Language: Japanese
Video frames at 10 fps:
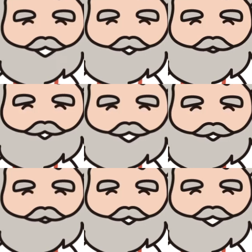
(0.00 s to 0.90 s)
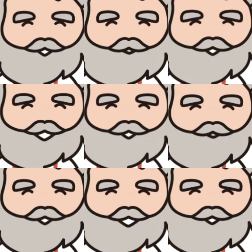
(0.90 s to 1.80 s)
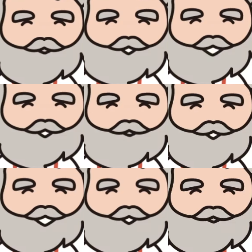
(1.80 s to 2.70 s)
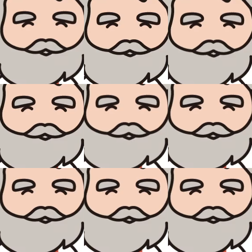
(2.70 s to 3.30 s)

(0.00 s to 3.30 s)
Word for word: えるようになることが期待されます